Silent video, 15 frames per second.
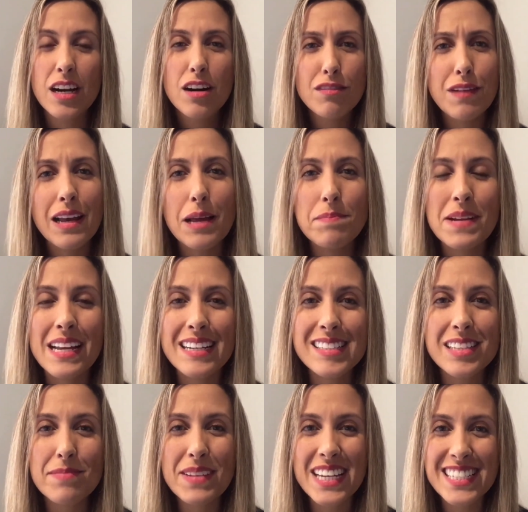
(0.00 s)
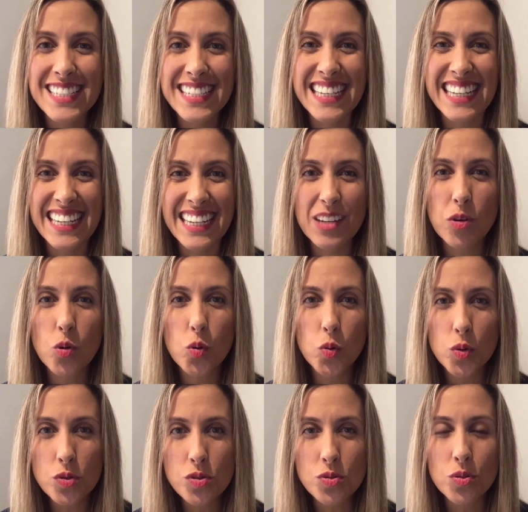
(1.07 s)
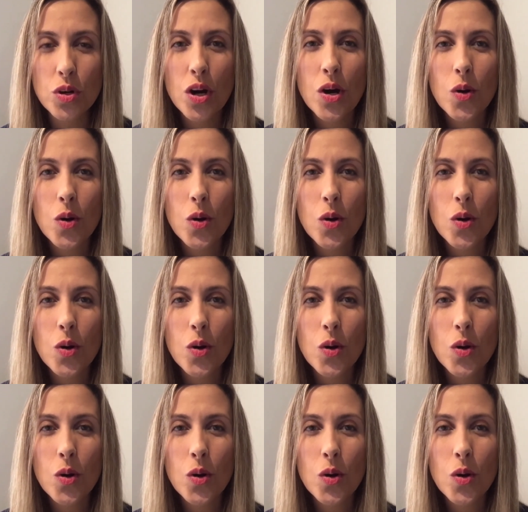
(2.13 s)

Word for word: Fala para elas também adquirirem o um curso.